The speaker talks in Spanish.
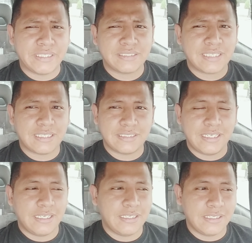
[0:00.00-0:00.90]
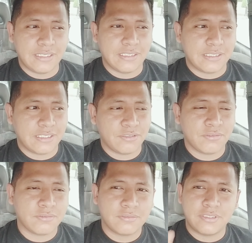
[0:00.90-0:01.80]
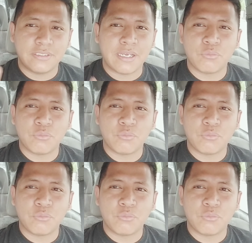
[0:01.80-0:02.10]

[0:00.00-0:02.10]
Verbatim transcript: Es casi que no